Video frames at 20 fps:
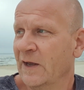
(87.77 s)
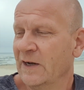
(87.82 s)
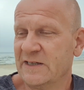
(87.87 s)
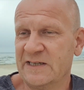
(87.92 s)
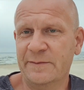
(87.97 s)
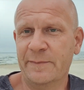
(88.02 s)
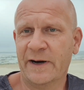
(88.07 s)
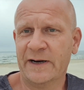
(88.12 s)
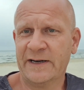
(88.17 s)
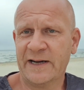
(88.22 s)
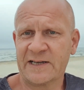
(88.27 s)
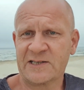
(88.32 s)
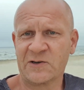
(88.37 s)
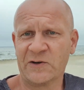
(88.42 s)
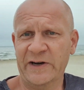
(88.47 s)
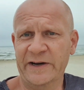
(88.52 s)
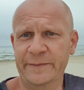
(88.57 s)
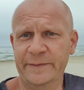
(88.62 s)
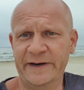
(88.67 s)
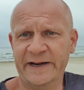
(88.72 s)
die man da so
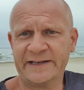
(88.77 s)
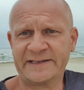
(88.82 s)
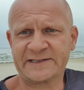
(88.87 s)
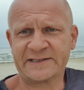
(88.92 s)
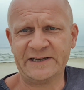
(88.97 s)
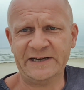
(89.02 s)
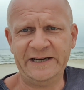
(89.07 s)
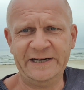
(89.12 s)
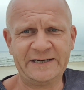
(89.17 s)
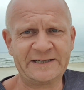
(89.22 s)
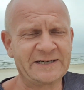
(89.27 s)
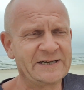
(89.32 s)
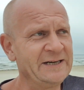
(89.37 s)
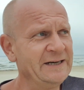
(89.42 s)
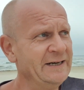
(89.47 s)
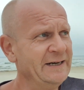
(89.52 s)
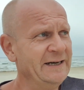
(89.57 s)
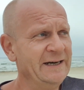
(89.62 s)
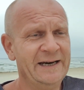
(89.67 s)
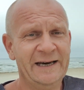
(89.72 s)
im Netz sieht,
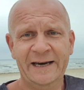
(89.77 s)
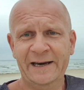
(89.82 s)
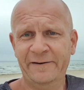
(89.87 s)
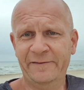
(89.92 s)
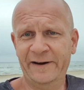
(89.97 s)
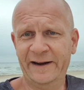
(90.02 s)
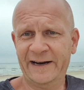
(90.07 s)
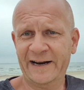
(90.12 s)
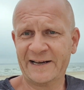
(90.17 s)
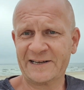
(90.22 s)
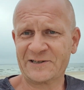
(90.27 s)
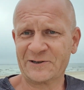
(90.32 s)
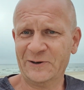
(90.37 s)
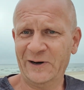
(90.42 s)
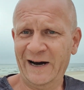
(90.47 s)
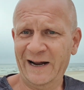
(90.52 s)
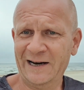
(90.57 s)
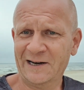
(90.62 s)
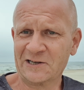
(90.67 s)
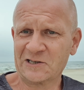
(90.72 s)
wer da so
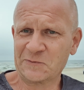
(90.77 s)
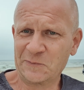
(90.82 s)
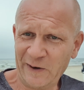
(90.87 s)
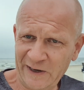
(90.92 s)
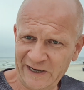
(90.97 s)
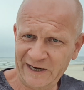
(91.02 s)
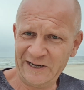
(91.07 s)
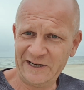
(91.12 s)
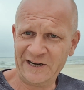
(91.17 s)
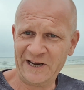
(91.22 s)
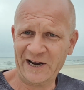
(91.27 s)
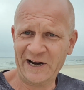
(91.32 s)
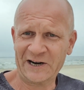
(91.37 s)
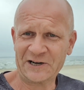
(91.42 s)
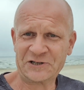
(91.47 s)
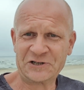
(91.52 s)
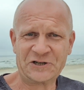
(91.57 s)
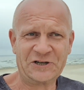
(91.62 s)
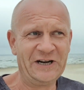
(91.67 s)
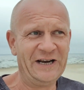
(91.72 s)
alles bei den Dingern
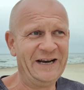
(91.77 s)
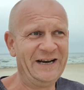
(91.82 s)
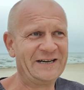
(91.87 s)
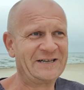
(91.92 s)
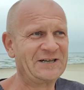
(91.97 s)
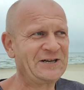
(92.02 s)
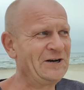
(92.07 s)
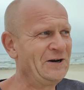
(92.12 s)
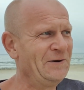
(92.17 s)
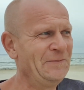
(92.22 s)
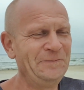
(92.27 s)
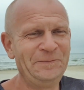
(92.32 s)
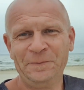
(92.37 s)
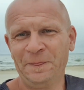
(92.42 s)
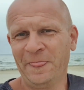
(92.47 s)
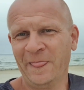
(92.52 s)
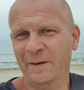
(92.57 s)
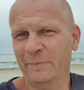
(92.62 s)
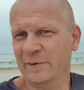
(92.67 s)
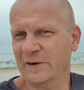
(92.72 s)
steht,
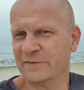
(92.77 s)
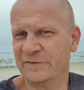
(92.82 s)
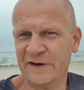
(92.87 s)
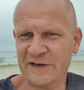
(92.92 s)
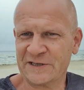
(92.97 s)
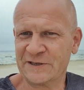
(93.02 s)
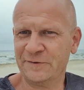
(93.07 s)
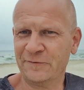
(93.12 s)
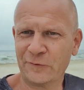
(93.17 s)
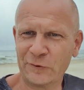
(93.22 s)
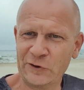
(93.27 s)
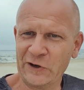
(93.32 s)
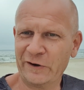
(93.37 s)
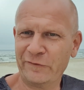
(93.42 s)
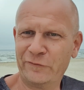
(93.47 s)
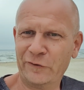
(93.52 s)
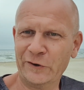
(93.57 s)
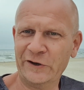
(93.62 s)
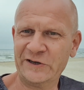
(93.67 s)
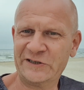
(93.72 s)
mit welchen
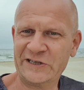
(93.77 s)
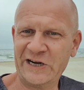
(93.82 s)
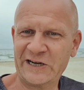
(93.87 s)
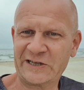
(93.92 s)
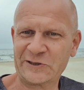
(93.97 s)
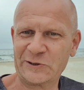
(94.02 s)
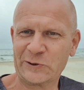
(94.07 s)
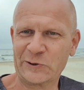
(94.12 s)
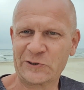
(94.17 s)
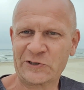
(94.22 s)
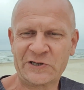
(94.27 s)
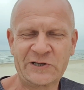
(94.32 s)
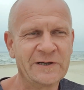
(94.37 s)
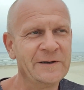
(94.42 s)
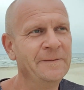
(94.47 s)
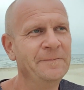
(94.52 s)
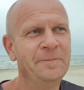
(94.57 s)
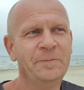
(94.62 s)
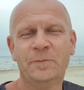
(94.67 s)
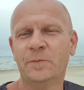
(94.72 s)
wundervollen Tattoos.
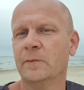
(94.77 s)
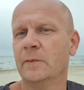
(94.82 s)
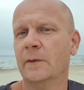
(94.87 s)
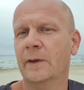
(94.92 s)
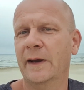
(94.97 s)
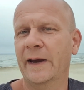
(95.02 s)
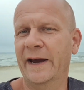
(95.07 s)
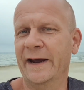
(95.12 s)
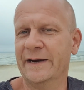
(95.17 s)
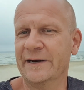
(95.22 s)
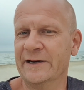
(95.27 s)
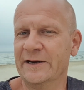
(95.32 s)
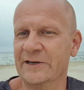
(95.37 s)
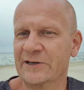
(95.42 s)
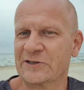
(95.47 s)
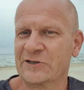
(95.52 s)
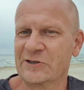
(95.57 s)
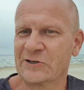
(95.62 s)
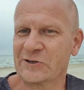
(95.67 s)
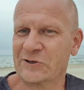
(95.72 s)
Es
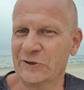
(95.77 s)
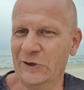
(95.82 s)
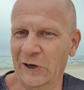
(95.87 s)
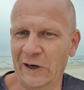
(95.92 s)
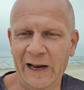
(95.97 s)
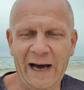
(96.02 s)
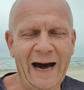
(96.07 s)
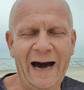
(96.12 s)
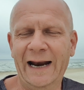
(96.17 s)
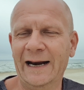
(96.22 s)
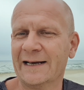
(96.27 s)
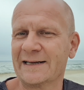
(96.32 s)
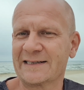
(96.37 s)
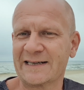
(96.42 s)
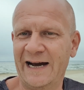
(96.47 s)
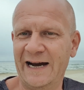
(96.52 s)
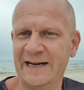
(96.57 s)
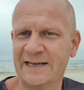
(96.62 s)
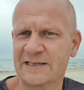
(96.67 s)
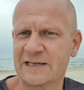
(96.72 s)
ist toll. Alles
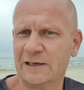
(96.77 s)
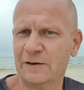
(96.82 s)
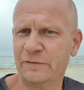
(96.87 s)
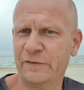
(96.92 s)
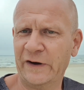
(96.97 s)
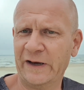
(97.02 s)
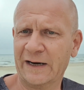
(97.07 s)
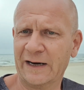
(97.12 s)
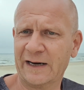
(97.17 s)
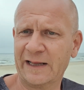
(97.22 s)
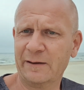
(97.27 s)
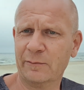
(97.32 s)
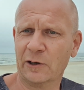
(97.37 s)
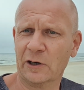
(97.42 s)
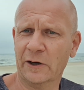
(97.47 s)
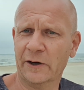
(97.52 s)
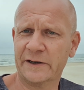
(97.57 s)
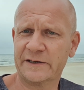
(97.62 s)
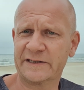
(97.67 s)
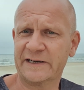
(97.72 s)
Einzelfälle, liebe
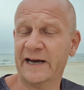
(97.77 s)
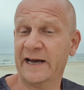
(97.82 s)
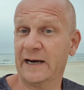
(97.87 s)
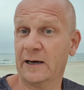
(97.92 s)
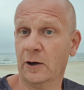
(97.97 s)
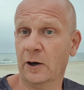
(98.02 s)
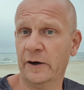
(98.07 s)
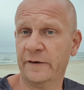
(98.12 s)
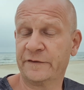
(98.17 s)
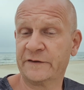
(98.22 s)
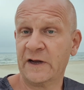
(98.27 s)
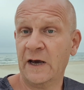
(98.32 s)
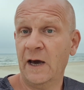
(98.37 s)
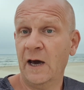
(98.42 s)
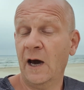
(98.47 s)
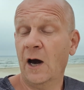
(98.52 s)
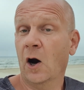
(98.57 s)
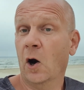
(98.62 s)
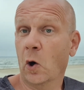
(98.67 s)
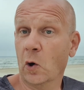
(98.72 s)
Leute. Es läuft.
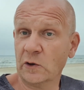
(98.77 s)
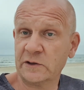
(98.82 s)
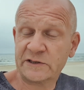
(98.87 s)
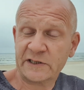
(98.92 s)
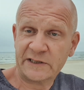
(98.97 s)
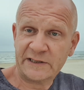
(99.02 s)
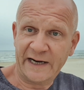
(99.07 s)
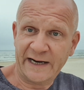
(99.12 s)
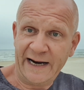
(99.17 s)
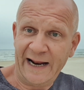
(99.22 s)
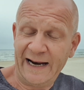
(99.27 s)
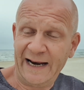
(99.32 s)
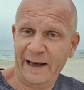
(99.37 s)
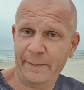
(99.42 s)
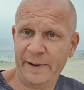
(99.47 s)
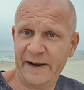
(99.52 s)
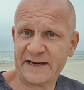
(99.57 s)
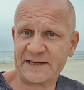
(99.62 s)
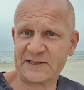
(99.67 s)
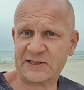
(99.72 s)
Und das
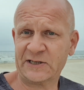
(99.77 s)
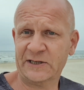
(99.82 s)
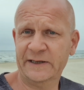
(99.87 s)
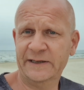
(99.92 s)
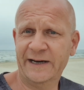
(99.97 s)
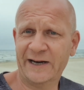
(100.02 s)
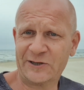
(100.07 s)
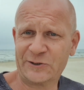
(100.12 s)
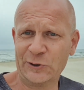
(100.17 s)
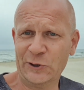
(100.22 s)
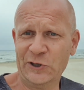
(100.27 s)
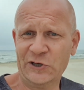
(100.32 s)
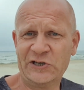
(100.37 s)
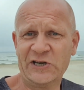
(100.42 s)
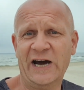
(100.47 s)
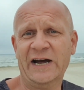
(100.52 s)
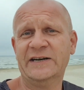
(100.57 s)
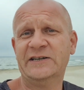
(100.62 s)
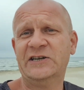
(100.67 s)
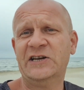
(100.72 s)
Allerbeste
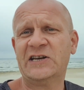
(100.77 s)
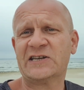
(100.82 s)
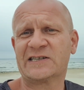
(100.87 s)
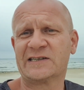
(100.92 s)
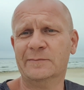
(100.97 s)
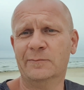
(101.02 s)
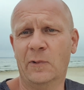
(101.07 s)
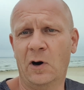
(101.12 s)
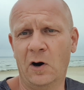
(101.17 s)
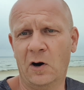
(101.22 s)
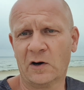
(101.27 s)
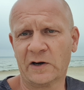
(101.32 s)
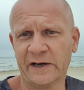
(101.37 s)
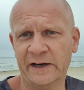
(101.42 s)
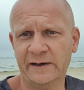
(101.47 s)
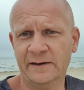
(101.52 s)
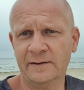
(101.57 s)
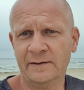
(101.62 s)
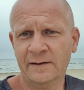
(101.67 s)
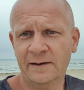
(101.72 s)
natürlich an diesem
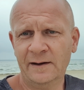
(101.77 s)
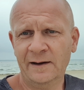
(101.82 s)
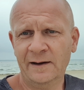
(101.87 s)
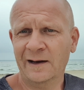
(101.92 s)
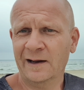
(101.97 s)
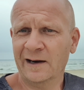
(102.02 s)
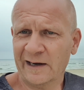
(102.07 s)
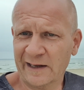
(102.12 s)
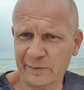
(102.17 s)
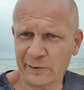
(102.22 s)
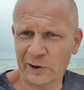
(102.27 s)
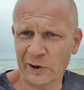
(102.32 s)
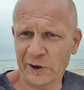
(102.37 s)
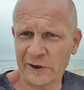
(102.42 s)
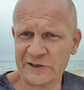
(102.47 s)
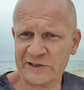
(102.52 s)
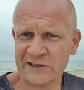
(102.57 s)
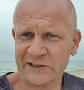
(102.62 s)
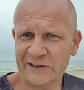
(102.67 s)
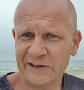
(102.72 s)
Morgen, liebe
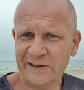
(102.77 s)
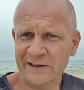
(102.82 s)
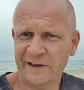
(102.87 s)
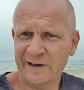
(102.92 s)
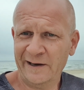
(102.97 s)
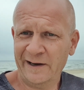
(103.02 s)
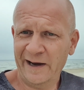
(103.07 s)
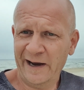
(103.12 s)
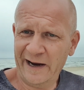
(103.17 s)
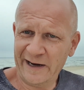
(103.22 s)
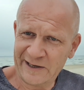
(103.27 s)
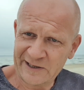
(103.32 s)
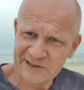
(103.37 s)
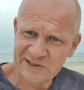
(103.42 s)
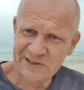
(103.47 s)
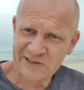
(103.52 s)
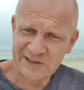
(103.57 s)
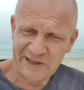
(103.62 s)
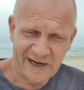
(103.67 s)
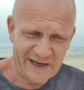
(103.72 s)
Leute. Es
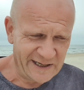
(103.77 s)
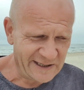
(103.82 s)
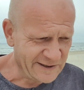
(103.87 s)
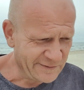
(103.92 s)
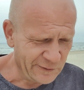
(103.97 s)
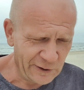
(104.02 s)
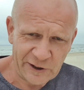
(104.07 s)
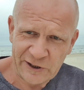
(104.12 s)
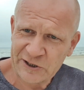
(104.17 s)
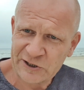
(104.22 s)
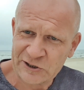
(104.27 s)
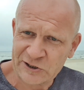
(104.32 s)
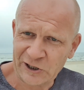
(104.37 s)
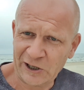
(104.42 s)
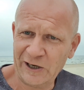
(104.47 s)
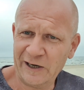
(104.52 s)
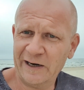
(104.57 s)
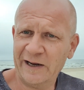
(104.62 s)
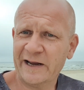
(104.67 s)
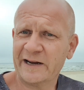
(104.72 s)
ist, es ist wirklich
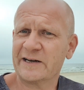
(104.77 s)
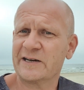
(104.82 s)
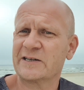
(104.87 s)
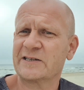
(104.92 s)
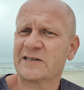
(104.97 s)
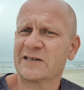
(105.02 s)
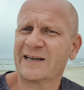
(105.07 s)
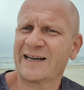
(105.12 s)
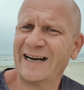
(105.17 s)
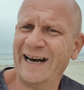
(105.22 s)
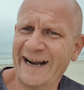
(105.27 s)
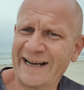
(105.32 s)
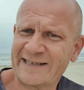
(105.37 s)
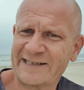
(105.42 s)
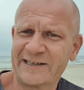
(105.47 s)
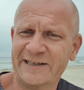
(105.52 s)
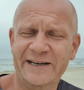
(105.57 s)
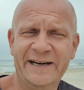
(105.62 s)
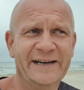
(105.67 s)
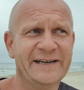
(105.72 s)
toll. Es ist
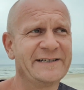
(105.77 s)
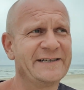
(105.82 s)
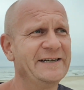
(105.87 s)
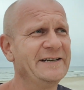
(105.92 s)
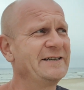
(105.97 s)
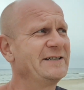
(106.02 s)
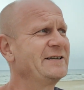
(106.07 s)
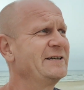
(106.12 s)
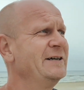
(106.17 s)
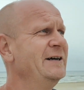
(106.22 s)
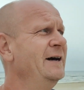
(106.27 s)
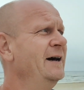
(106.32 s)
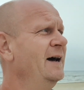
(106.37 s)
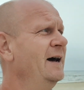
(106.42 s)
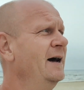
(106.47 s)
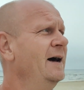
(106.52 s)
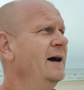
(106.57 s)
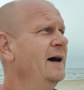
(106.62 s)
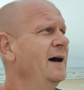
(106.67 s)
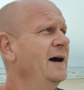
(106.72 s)
klasse. Es ist
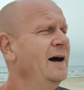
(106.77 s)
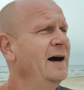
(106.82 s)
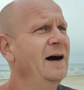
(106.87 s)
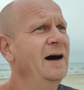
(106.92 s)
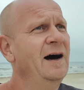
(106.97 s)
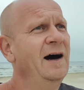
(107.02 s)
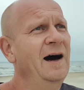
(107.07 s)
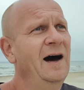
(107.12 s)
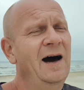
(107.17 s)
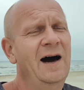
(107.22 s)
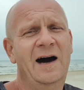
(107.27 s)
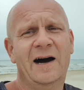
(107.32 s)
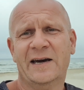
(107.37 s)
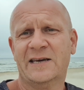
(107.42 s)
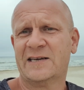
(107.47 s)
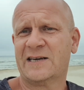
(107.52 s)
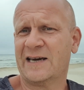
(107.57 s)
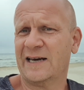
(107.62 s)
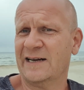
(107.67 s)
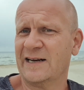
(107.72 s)
Ach,
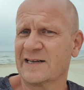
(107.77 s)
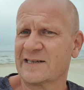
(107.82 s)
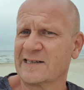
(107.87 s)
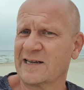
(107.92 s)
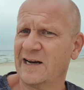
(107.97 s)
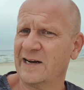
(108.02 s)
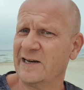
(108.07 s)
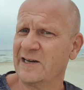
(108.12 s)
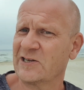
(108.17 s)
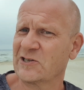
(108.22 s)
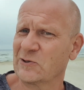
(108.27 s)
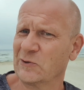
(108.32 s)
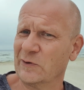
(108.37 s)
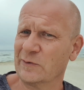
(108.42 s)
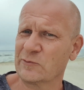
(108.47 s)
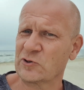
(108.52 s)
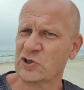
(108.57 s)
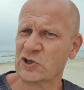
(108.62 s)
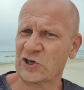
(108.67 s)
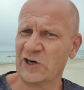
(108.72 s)
ich kann das gar nicht so
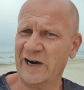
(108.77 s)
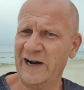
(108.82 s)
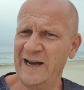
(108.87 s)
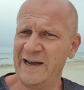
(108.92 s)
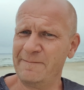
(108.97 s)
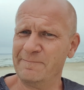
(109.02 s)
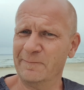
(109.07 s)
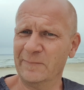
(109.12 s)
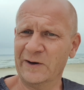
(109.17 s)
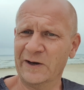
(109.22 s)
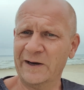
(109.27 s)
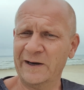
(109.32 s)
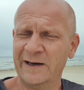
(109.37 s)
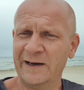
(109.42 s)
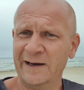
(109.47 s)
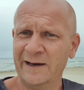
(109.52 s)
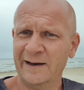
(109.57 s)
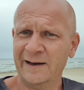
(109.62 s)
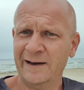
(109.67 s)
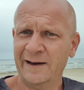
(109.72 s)
umschreiben. Ne?
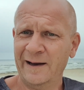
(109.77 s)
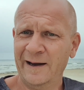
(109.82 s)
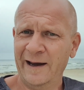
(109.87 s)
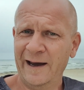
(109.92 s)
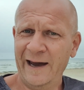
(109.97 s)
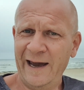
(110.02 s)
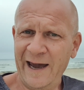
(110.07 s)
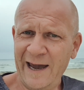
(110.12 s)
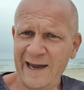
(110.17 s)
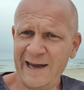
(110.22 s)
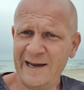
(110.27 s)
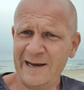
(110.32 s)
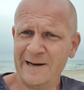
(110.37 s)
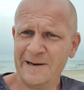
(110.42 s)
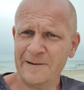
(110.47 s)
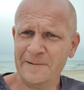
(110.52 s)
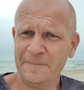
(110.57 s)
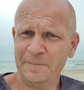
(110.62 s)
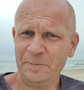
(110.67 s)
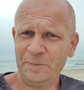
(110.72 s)
Hey,
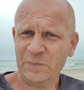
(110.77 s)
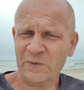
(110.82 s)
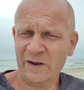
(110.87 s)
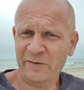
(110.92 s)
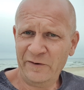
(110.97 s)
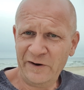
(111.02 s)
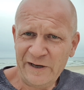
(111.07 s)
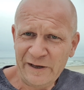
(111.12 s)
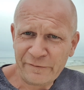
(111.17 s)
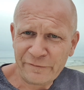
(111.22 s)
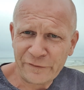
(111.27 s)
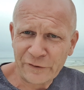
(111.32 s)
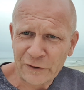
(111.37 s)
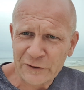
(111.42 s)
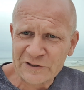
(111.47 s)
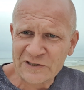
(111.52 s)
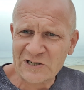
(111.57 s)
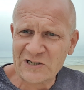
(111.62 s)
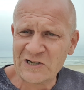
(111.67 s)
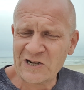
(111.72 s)
wenn ihr
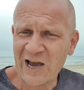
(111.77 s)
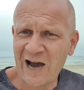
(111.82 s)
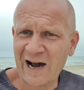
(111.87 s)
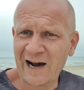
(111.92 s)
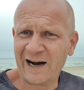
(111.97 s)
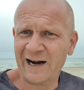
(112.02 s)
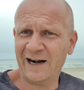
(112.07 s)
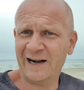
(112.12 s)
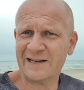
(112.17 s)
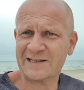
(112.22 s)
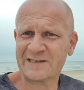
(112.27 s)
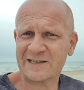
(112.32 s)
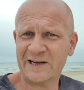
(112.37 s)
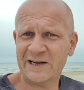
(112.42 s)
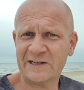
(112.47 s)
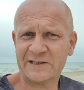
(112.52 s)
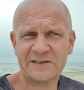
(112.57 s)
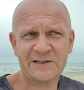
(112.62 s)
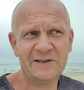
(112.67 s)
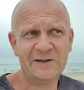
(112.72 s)
14 Jahre alt
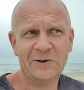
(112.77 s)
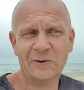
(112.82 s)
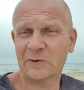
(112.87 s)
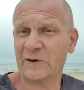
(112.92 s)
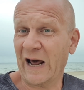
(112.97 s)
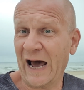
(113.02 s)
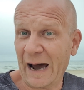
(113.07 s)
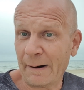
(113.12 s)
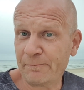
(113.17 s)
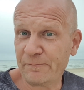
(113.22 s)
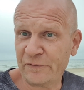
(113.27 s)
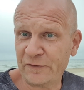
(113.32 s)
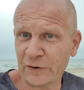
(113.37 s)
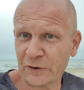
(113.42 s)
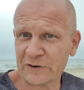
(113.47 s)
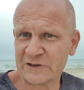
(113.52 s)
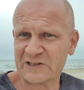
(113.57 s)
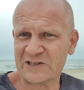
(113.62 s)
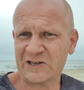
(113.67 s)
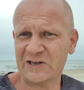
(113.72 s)
seid oder ab
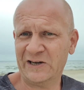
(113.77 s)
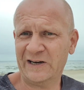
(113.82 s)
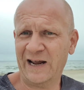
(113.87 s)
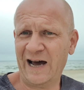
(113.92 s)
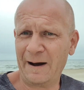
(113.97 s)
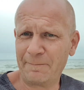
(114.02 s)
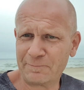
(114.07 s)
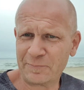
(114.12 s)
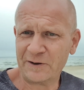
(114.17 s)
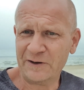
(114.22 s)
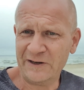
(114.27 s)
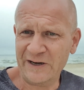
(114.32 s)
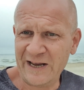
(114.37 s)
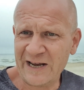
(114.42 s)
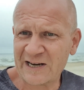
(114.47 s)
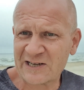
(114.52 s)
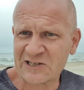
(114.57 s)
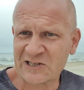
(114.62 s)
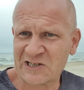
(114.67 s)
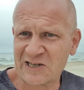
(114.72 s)
14, ab
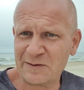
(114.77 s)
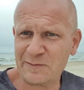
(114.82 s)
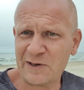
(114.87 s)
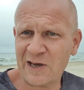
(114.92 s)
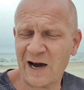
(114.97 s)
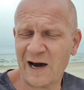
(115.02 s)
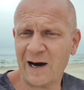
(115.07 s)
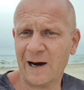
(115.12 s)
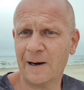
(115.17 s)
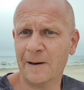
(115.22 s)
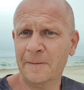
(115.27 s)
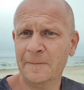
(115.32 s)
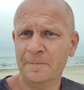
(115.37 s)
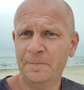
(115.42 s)
nächstem Jahr,